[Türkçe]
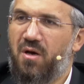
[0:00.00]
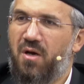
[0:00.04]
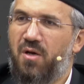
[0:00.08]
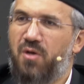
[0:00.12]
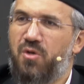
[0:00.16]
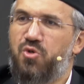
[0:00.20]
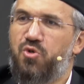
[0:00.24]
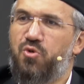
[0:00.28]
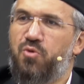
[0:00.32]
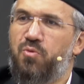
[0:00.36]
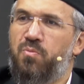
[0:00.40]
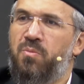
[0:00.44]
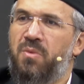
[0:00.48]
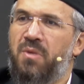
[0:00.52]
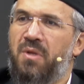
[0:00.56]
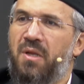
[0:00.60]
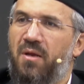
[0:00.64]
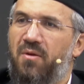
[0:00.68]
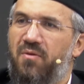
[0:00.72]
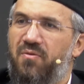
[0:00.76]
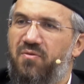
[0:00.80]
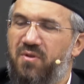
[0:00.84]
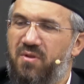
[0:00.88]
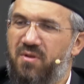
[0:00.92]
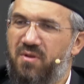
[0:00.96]
Aşun
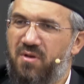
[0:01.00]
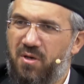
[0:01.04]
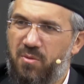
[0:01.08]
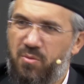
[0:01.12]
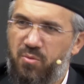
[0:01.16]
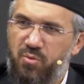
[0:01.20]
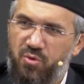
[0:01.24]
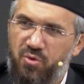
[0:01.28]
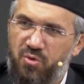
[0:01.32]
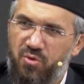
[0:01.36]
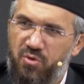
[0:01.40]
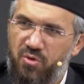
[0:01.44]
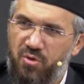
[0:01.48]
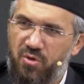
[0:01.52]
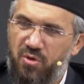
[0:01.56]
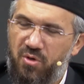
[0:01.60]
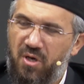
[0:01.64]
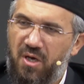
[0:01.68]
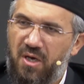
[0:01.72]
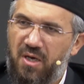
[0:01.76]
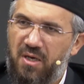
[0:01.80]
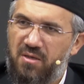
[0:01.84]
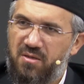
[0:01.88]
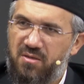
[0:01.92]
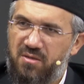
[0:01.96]
minel fıtra buyuruyor
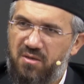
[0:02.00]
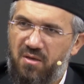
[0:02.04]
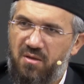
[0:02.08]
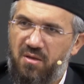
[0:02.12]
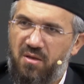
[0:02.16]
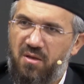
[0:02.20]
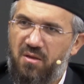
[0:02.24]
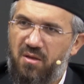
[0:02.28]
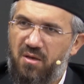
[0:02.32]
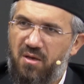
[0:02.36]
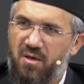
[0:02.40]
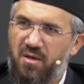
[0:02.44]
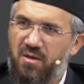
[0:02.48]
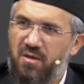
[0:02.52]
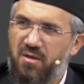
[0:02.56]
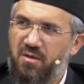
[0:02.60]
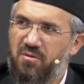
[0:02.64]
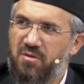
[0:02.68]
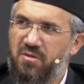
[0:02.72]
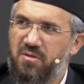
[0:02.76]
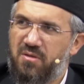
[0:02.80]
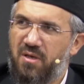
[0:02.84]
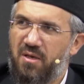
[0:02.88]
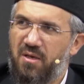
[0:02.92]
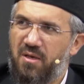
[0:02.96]
sallallahu aleyhi
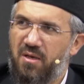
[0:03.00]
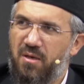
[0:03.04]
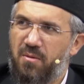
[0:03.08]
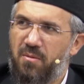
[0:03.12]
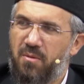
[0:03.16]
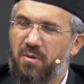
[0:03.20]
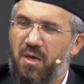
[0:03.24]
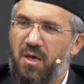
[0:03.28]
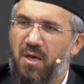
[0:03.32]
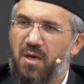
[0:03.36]
ve sellem.